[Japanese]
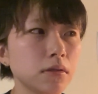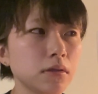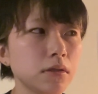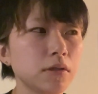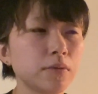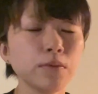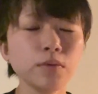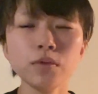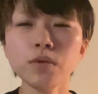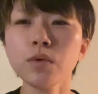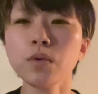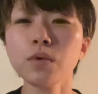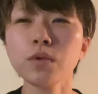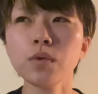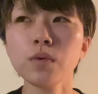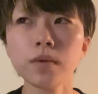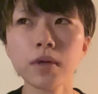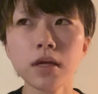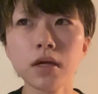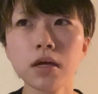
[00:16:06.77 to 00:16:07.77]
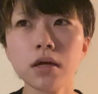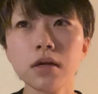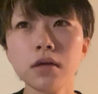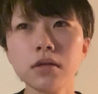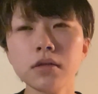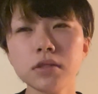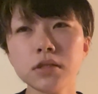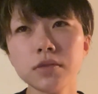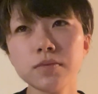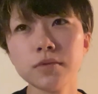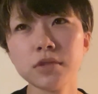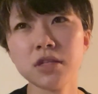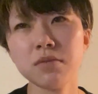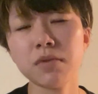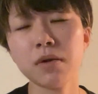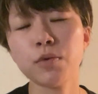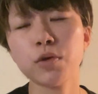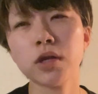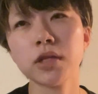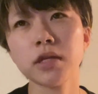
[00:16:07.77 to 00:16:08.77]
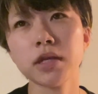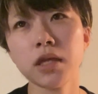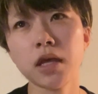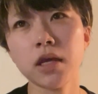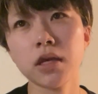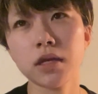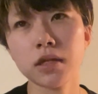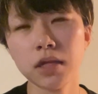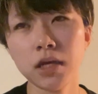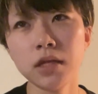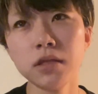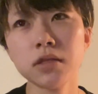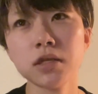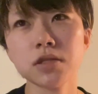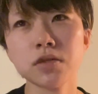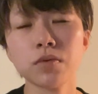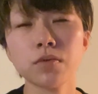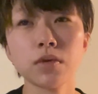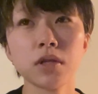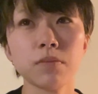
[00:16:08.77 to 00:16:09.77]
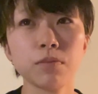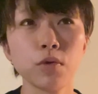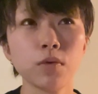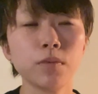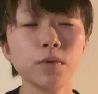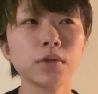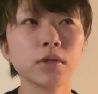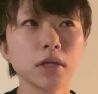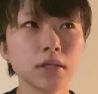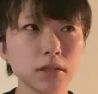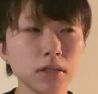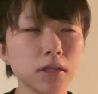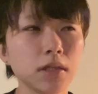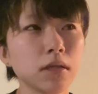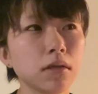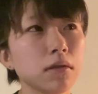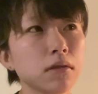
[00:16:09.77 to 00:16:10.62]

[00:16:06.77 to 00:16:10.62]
自分のことは自分で守らなきゃいけないってその時も思ったし